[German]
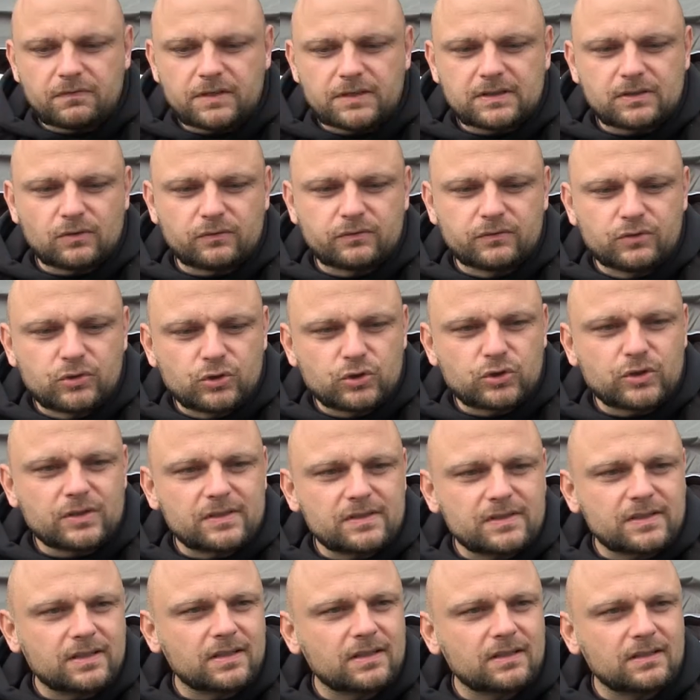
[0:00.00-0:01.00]
Was auf dem Tisch
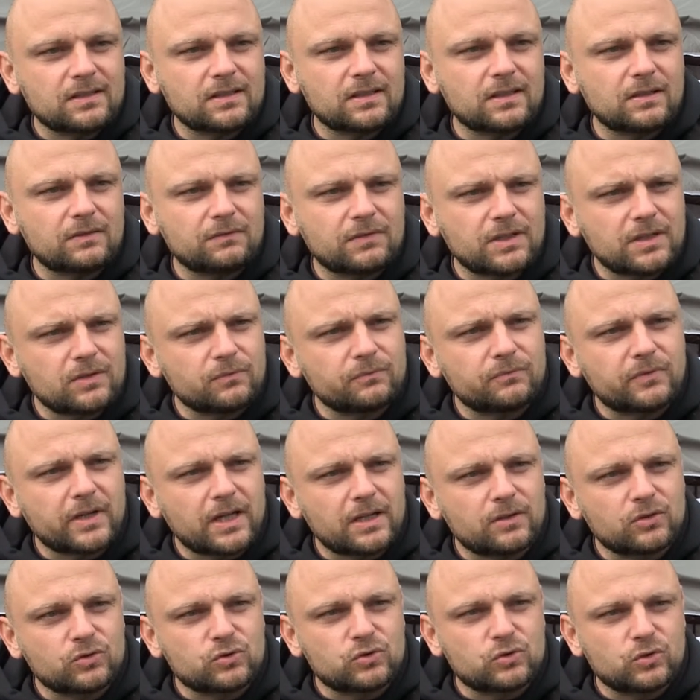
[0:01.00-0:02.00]
ist, äh, was im
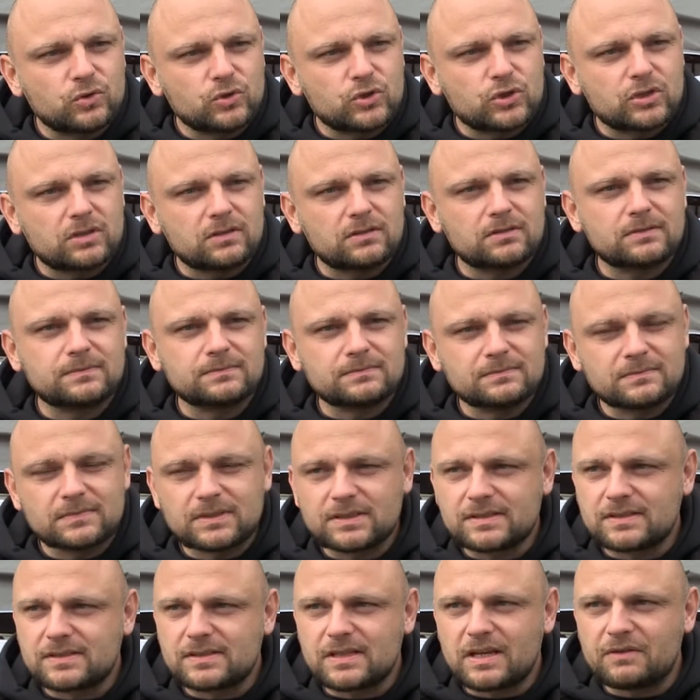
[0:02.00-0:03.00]
Verhandlungstisch, ähm,
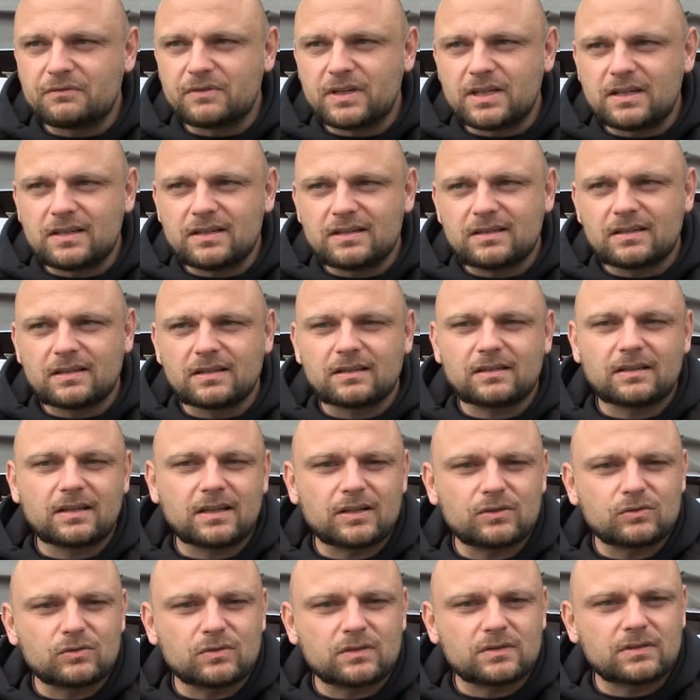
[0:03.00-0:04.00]
ist sehr wenig.
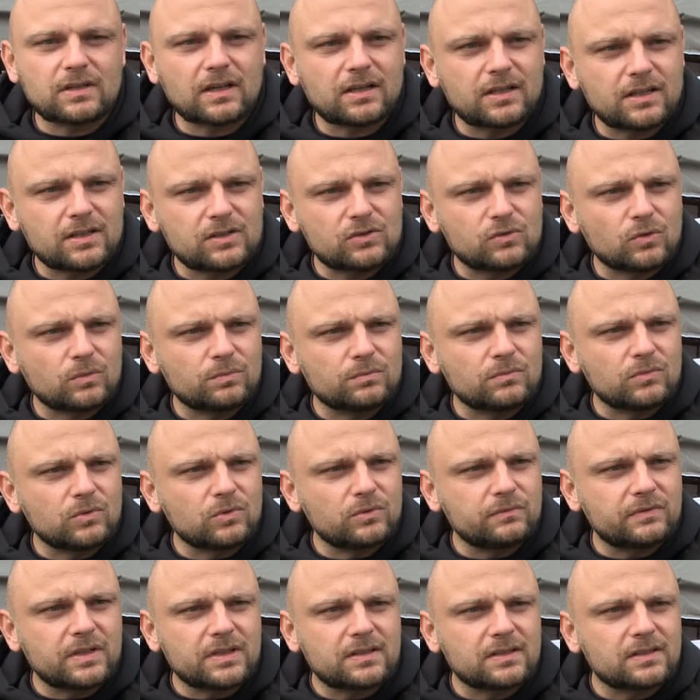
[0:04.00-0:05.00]
Also da geht es um
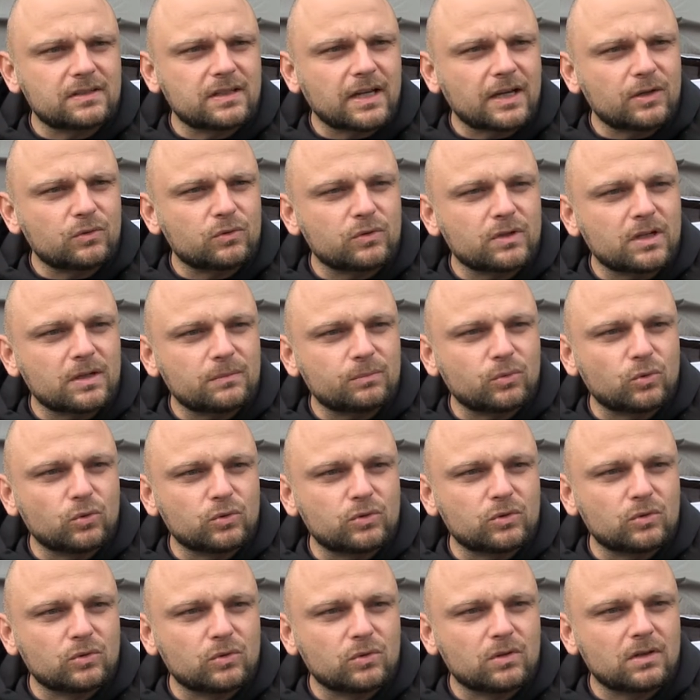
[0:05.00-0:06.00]
irgendwelche 300
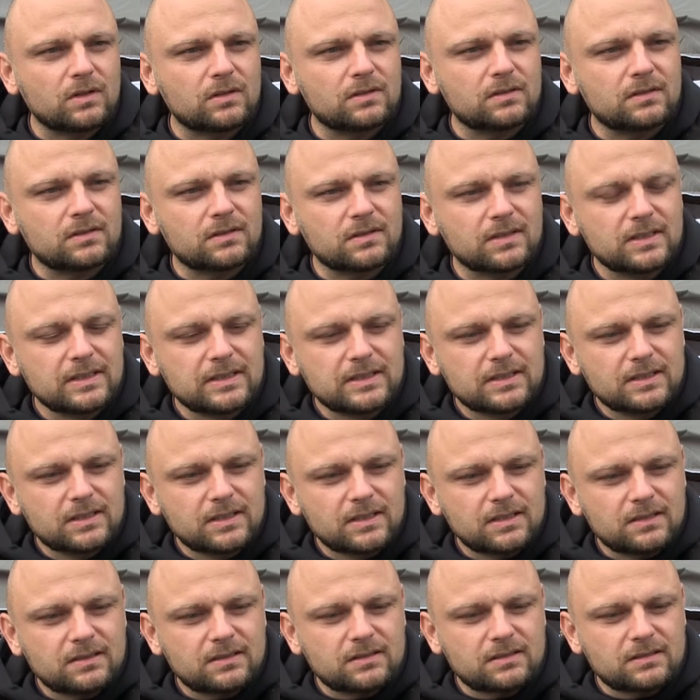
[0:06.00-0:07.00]
brutto äh,
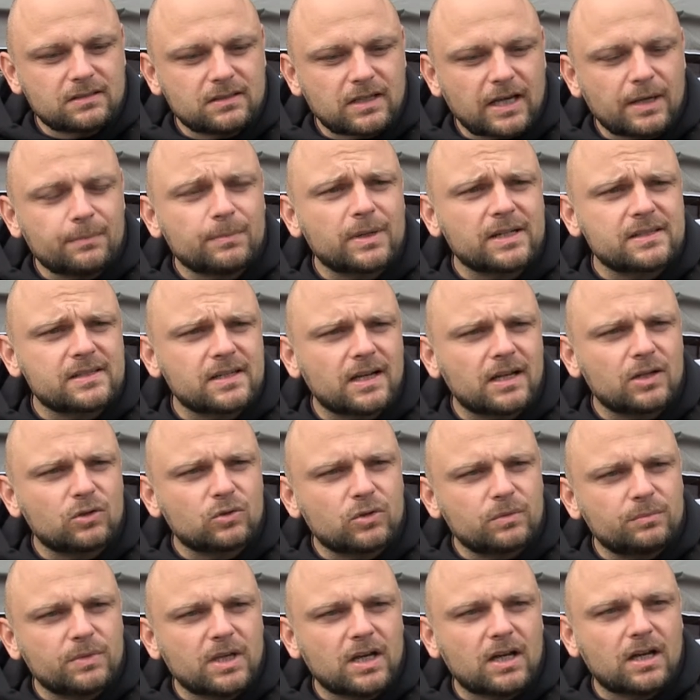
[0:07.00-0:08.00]
äh Einmalzahlung
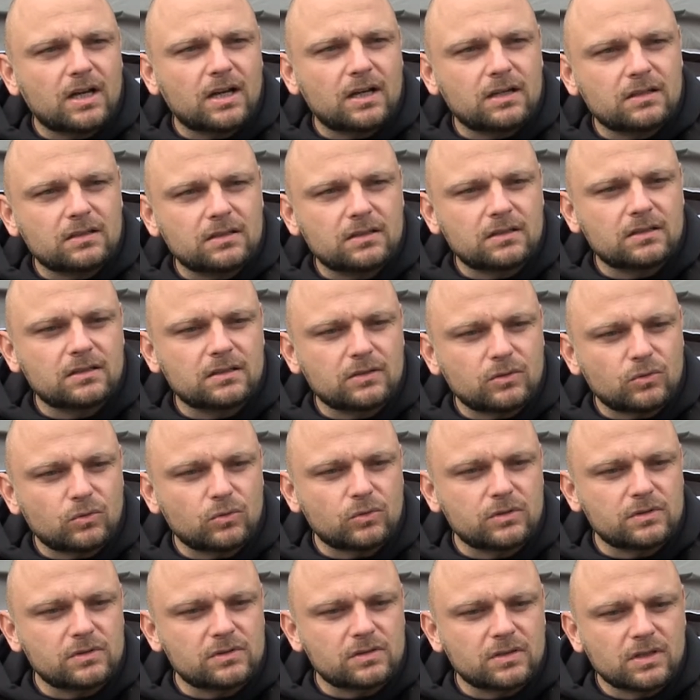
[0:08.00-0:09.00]
im Jahr.
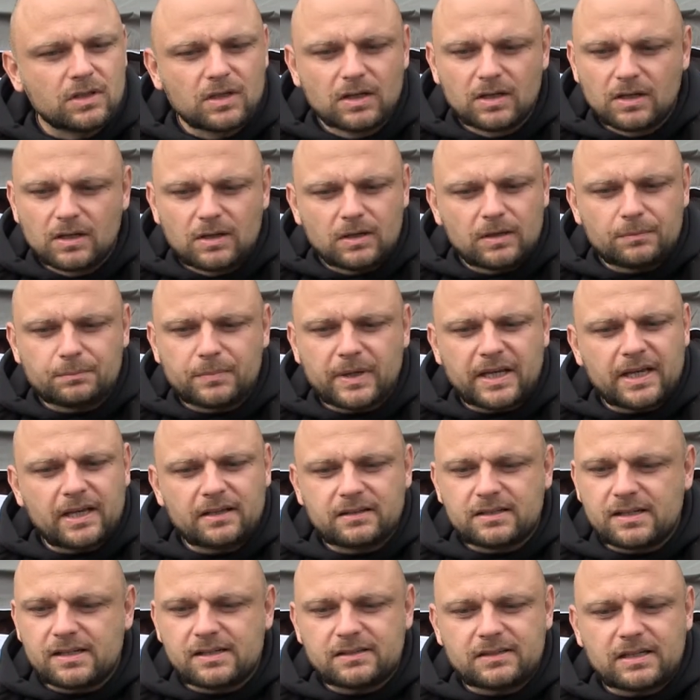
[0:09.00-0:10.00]
Und bei
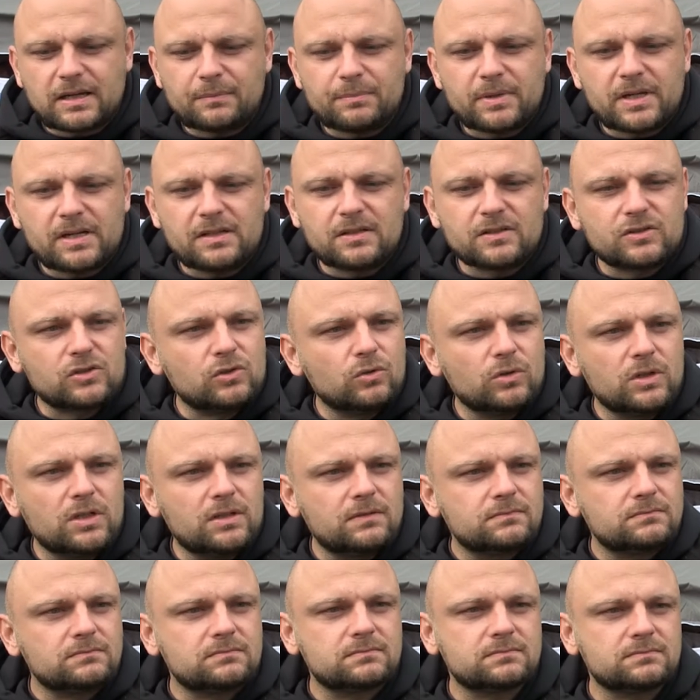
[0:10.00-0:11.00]
Entgelttabellen ist null.
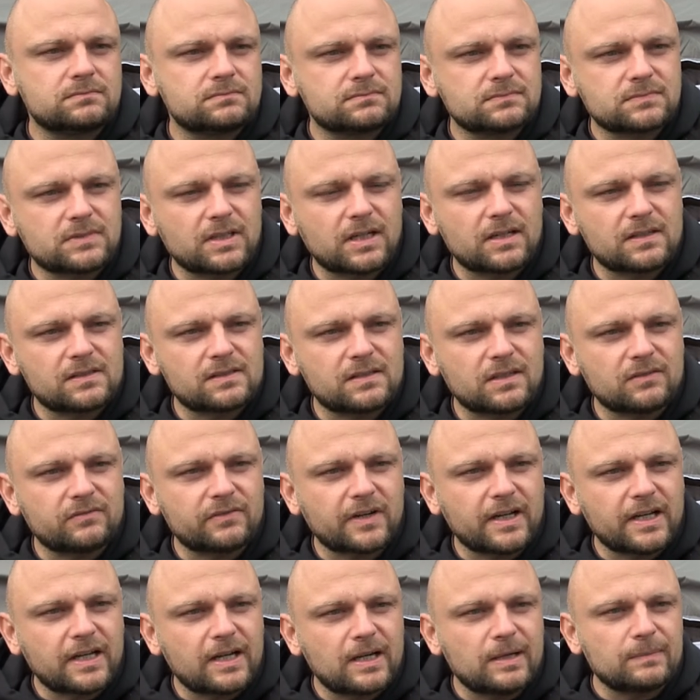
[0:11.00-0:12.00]
Da ist dann
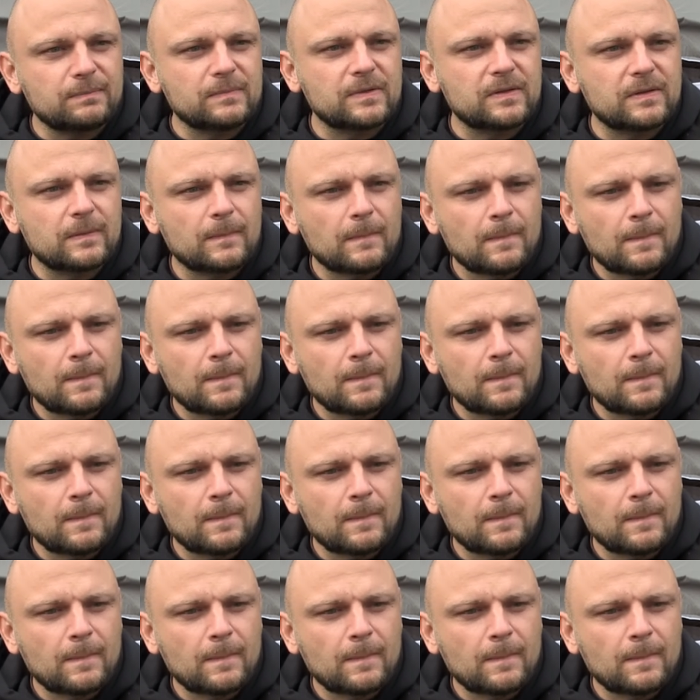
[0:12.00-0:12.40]
Feierabend.